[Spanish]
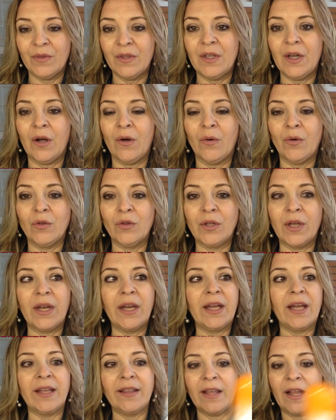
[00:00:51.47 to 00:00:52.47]
Ya os
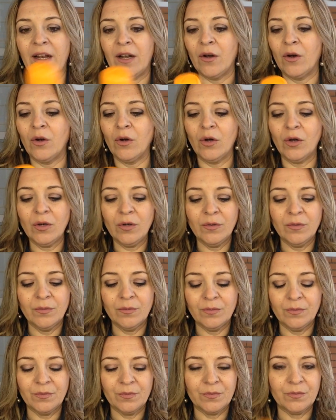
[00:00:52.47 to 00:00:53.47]
contaré qué tal el olor.
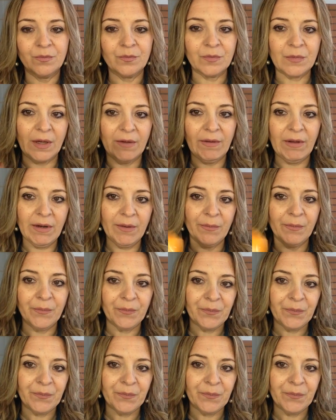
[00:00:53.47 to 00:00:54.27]
A ver.